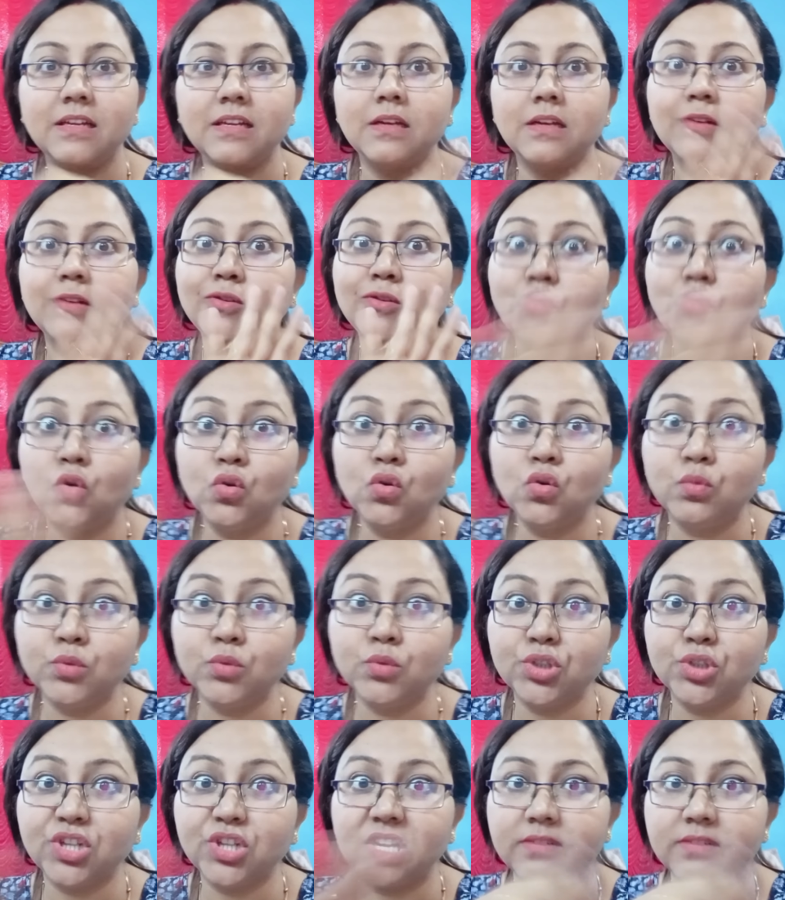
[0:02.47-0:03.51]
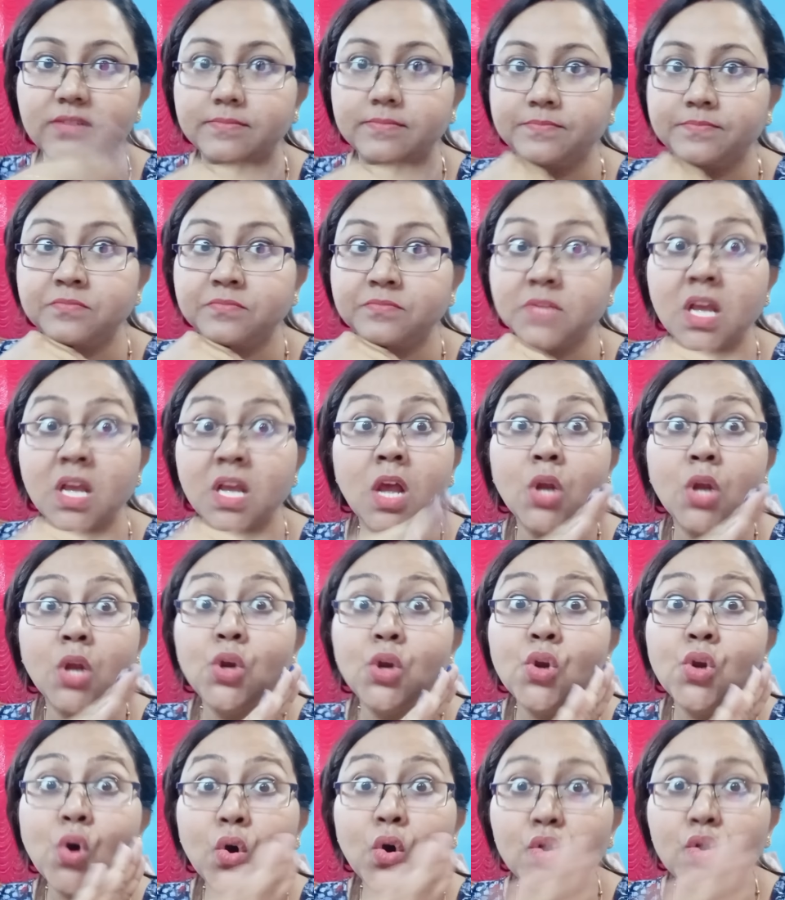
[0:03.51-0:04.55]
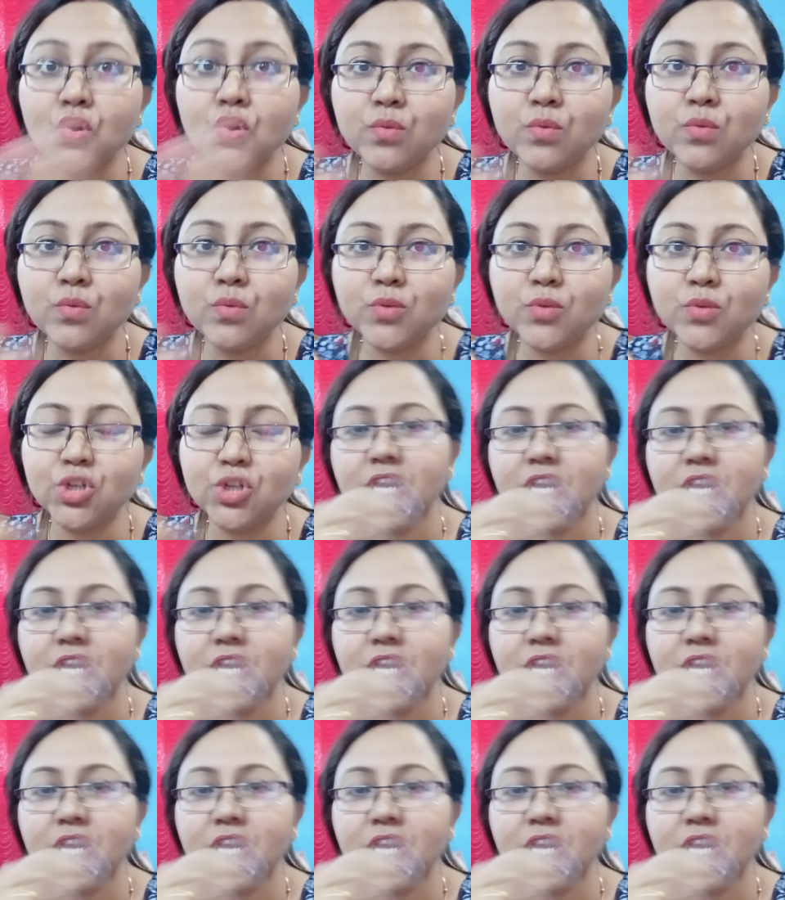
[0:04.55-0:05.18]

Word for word: নো নমস্কার নো নমস্কার